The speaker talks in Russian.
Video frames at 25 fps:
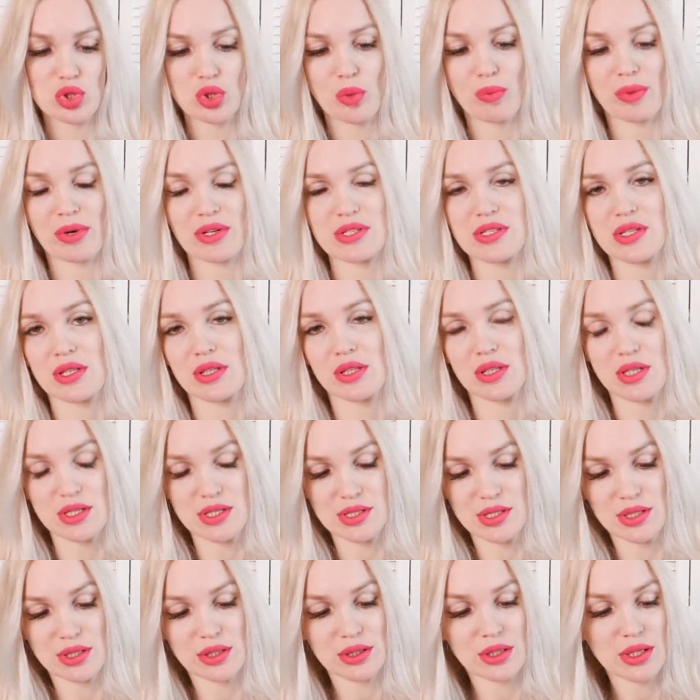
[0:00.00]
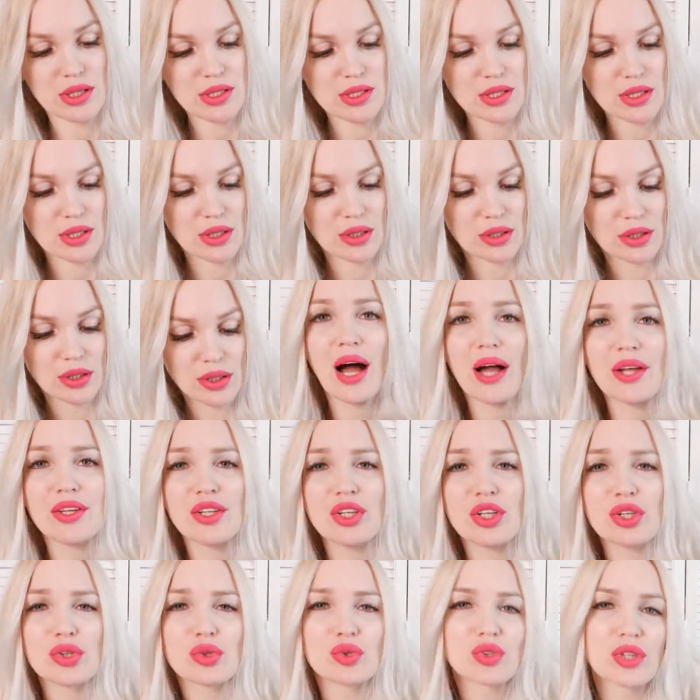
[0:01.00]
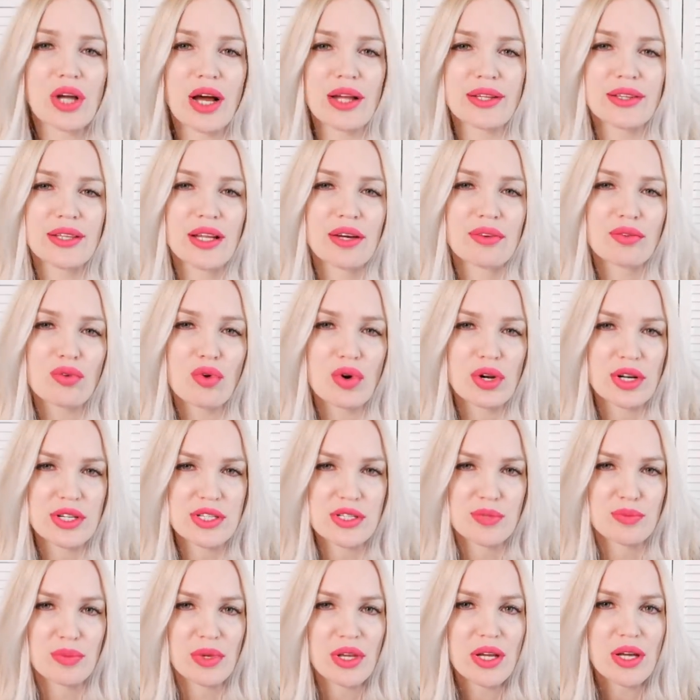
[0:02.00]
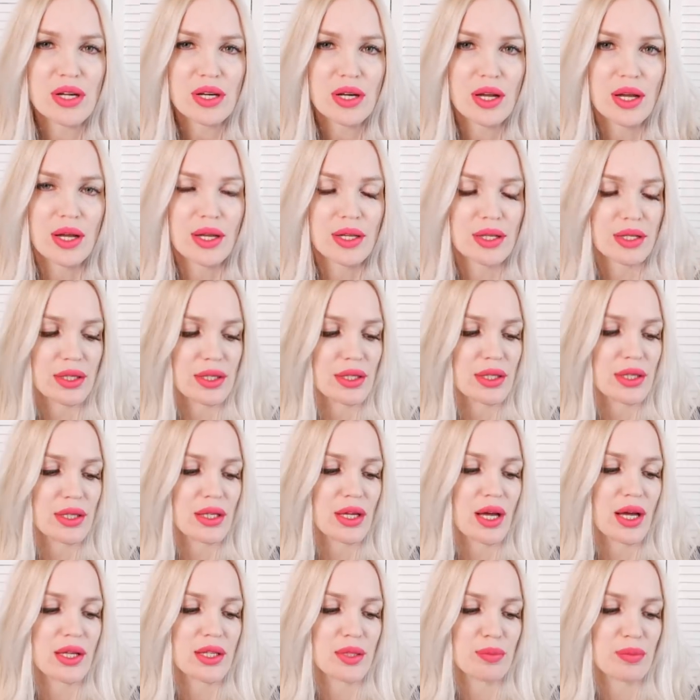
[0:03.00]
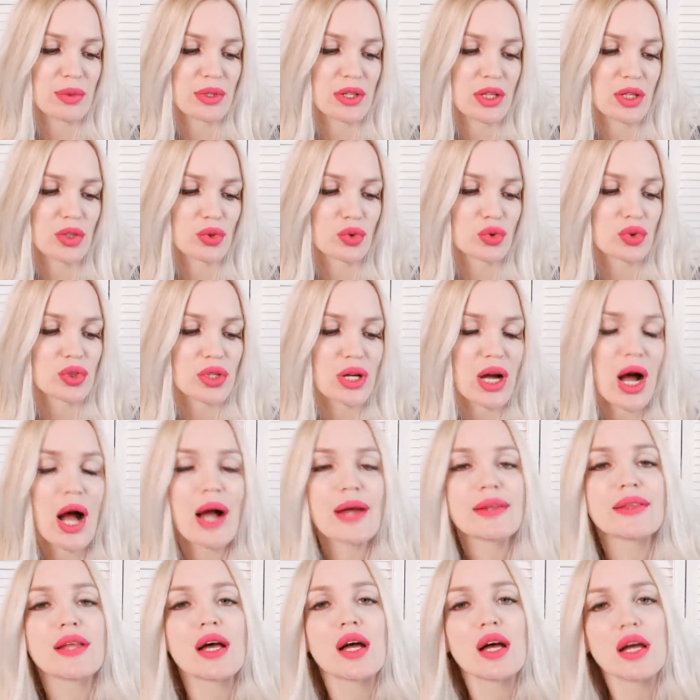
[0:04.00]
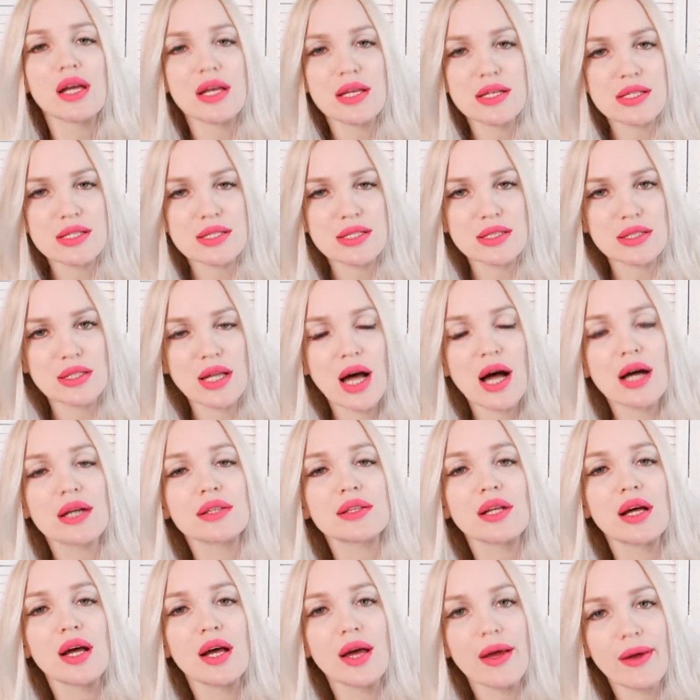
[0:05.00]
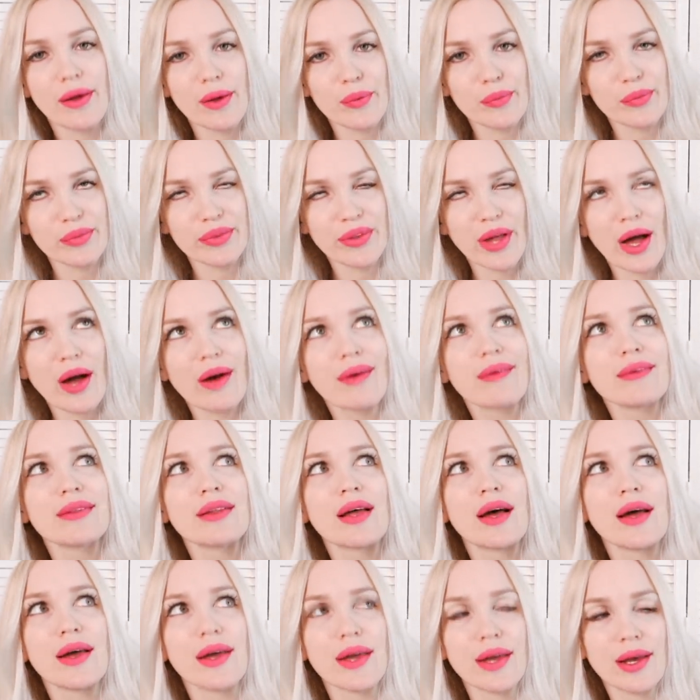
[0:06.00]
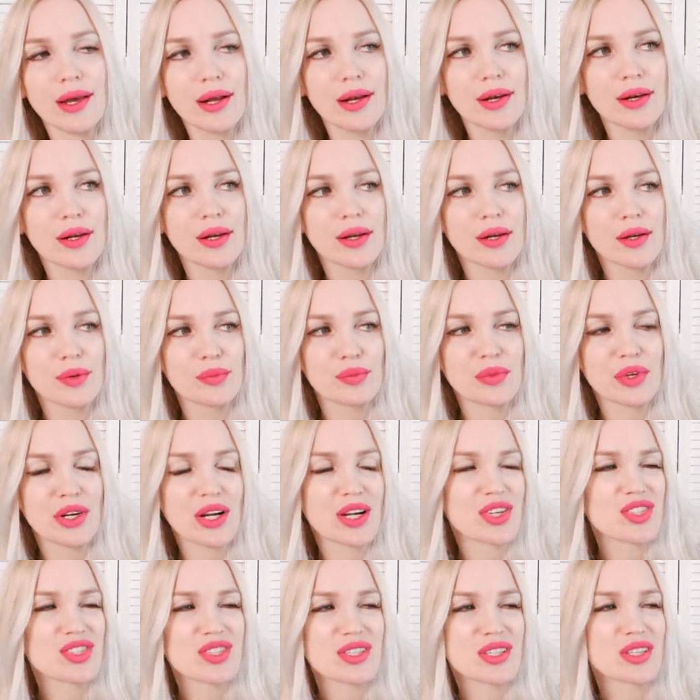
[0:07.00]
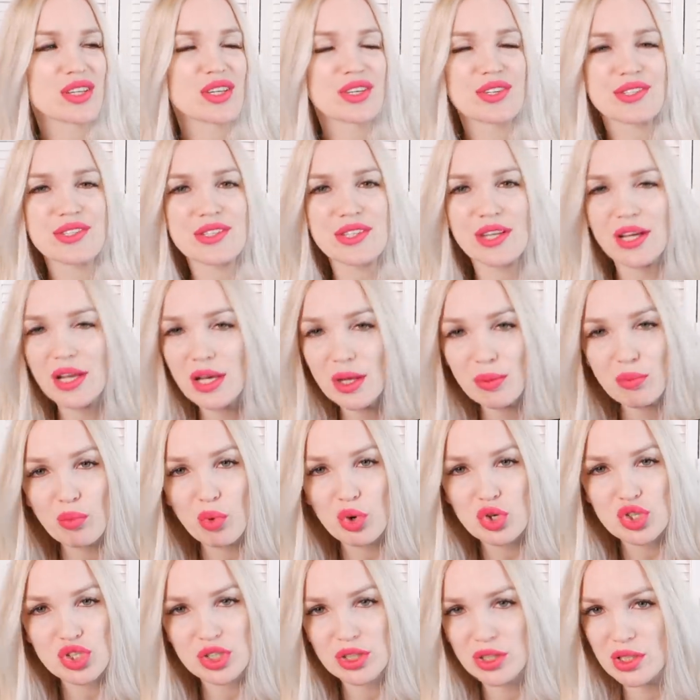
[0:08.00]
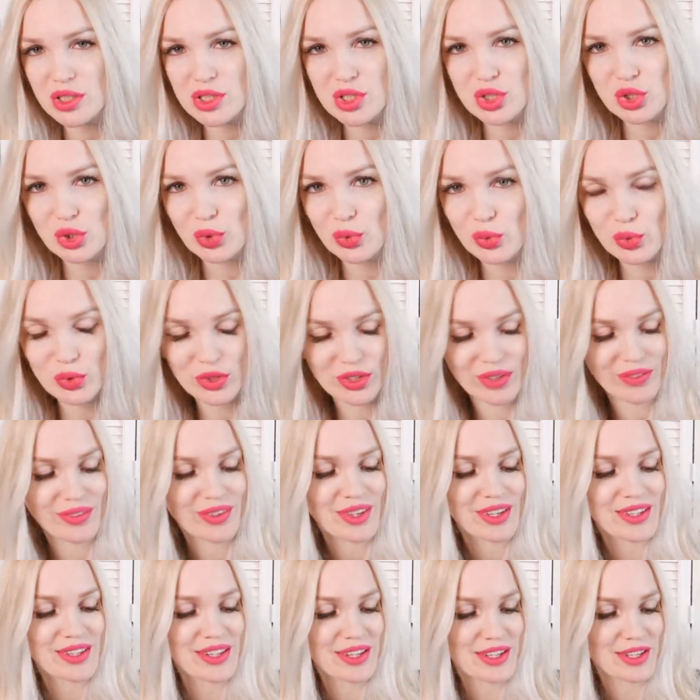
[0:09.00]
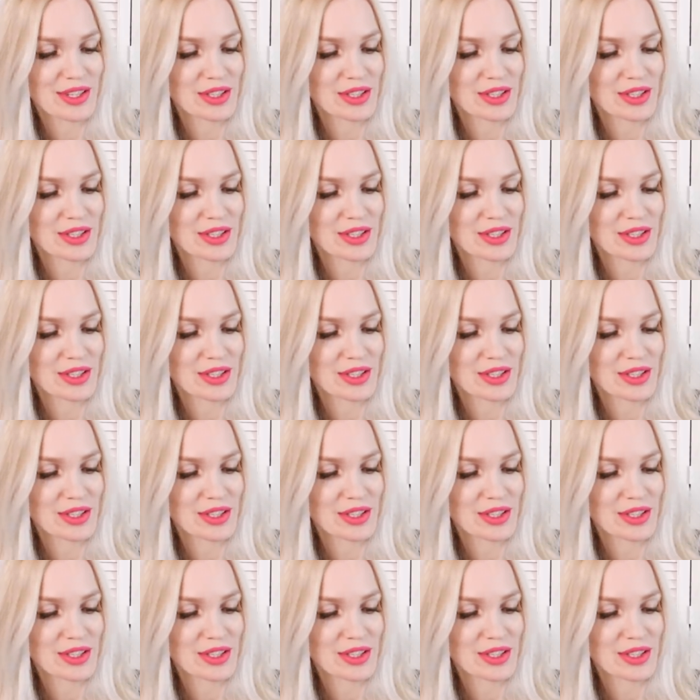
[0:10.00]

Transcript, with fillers: стопроцентная синтетика. Они идут одного размера, и они подойдут как на S, так на M, так на L, мне кажется, и Excel может натянуть, наверное,